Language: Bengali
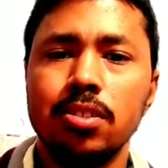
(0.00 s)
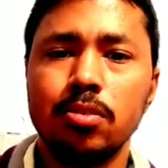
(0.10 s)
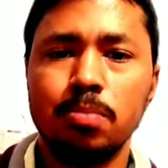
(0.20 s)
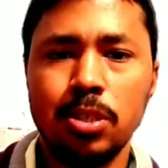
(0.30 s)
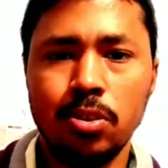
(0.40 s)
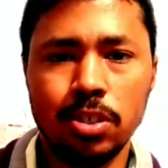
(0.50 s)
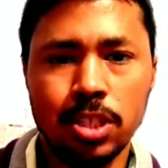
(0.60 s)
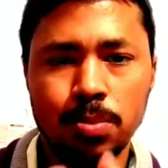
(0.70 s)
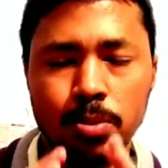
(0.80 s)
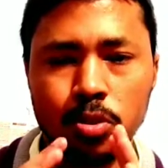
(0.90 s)
তো ভিডিওটা
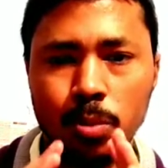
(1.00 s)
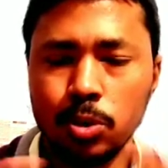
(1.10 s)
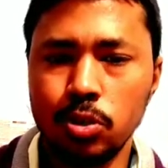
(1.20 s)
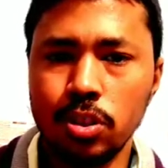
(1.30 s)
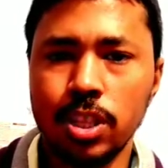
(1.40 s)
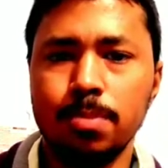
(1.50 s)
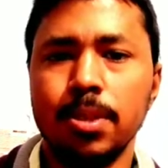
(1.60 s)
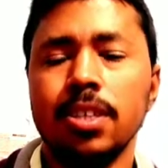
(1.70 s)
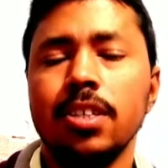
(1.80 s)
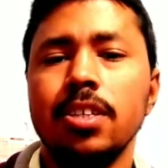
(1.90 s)
শেষ পর্যন্ত অবশ্যই
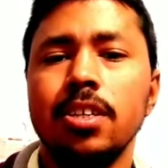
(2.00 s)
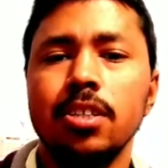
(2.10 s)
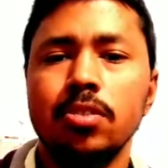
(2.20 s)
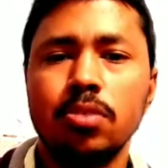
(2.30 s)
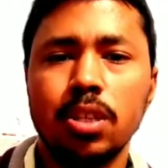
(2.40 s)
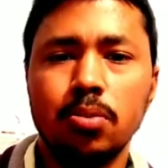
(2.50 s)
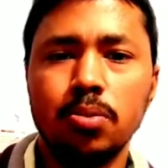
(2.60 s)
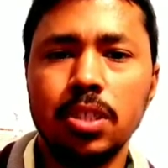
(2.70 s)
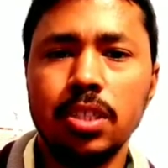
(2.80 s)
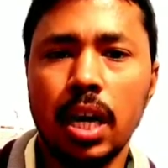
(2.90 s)
দেখবেন তো দেখুন
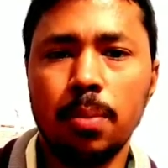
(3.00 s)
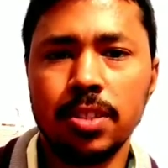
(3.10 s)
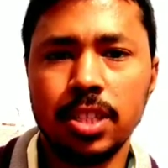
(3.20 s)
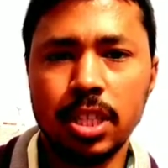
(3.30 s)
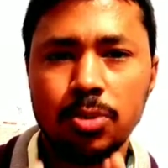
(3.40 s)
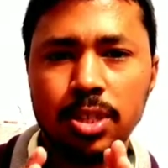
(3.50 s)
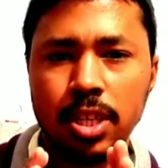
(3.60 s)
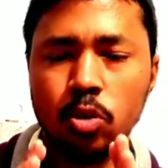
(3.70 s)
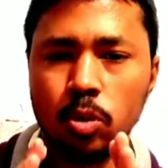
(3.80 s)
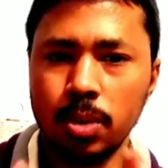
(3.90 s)
আমাদের
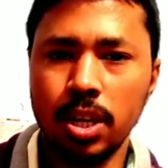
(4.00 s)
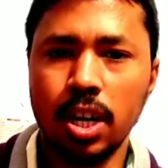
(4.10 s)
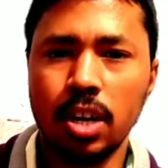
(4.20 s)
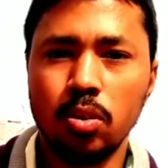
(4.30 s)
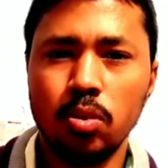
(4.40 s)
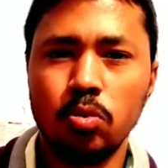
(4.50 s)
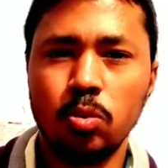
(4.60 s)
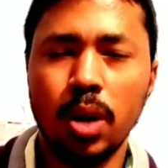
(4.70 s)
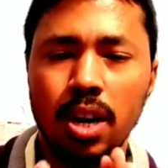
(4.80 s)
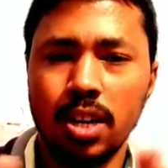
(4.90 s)
ইউনিয়নের নর্মাল কালার হলো
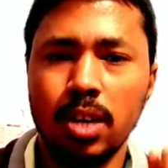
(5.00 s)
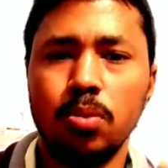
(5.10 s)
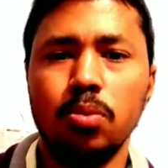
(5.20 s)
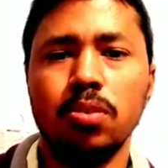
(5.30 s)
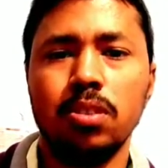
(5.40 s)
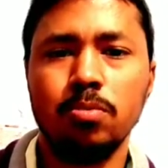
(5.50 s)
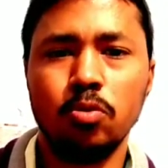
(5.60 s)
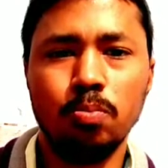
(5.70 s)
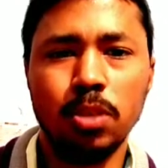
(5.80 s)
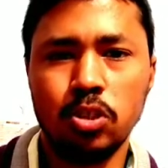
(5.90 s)
খুব হালকা হলুদ
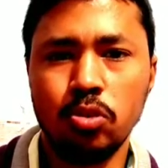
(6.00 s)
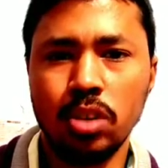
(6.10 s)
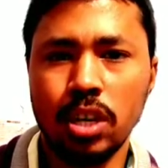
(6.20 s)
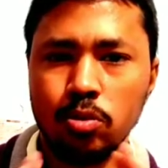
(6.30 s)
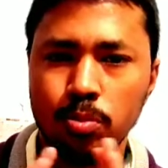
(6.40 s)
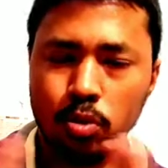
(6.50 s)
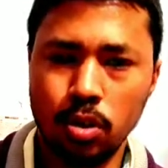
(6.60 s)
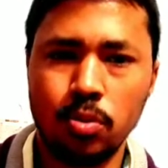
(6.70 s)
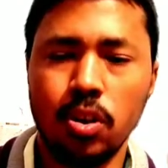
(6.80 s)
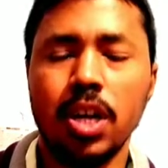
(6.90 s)
খুব বেশিও না খুব
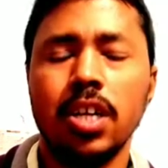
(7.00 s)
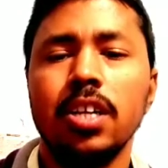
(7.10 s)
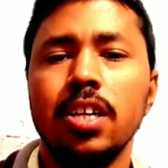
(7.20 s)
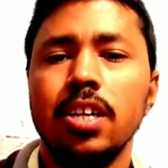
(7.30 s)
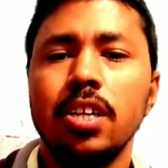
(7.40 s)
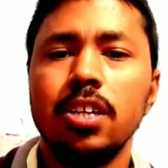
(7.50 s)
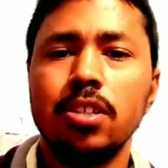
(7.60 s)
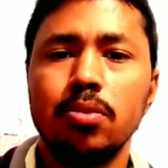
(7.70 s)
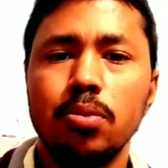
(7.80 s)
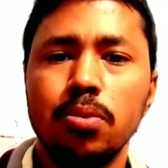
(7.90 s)
কমও না
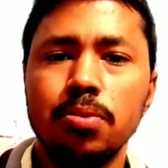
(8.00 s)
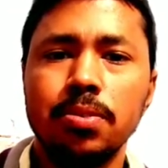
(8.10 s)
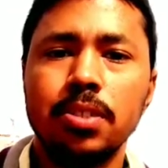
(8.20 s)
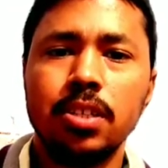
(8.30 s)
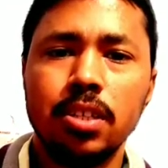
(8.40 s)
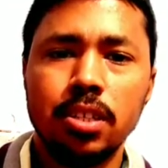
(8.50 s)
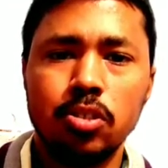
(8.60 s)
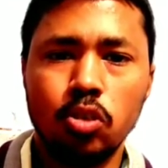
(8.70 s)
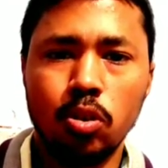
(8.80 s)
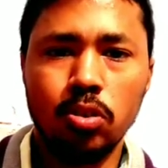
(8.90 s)
তো
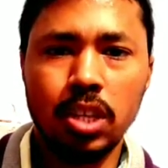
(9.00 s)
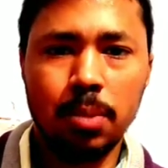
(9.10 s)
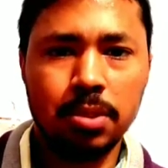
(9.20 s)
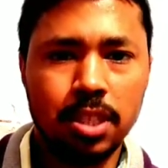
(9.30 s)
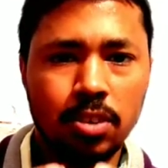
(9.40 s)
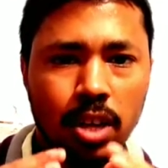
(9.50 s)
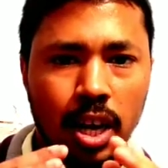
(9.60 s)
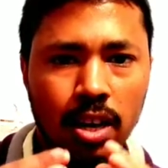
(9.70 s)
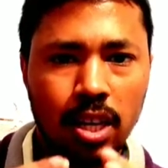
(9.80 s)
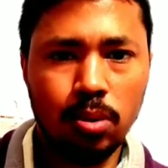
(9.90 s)
যখনই আমাদের ওই
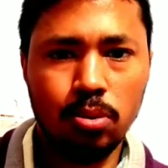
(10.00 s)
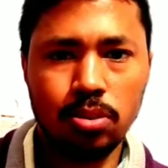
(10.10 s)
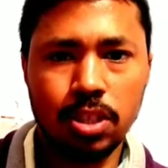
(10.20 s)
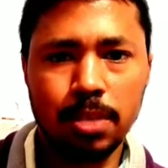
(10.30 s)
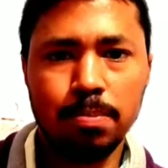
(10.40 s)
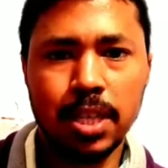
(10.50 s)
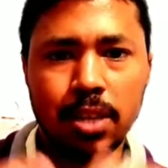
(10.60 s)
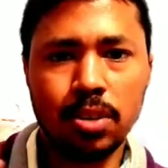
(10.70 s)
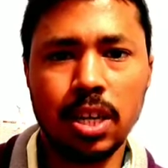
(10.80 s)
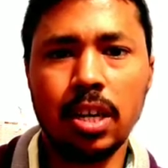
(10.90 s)
হালকা হলুদ থেকে
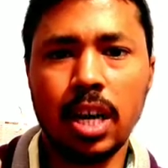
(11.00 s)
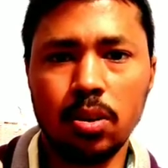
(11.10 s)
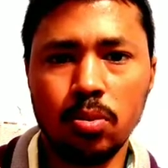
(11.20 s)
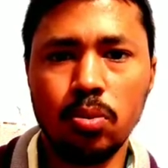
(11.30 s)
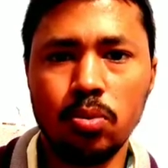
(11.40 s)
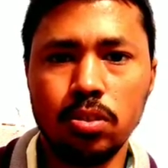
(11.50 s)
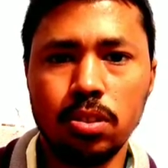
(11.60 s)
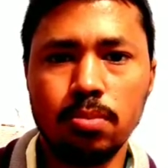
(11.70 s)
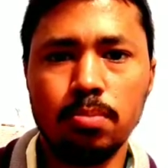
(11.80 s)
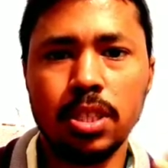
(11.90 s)
বেড়ে ওটা গাঢ় হলুদ
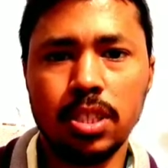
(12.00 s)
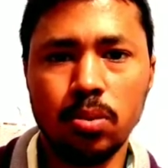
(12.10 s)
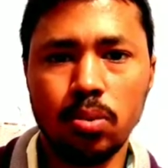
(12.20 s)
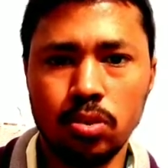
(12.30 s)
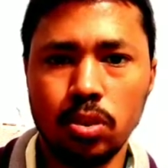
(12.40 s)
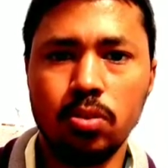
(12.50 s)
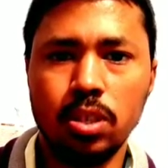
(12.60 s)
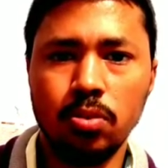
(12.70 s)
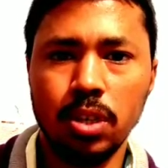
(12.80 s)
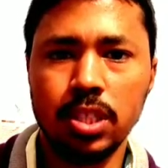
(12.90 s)
বেশি হলুদ
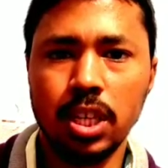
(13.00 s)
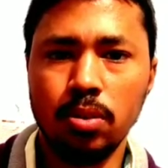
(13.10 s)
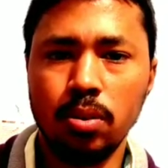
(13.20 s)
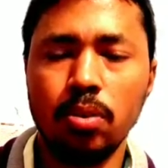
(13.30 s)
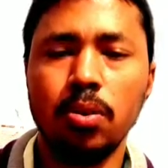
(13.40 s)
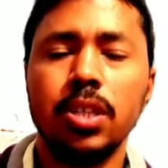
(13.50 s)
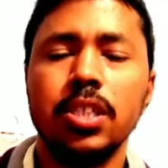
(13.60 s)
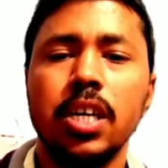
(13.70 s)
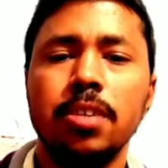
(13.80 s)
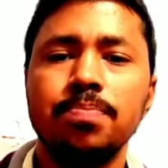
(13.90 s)
যখনই হয়ে যায় ইউলো হয়ে
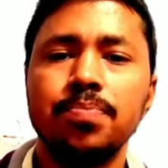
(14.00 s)
যায়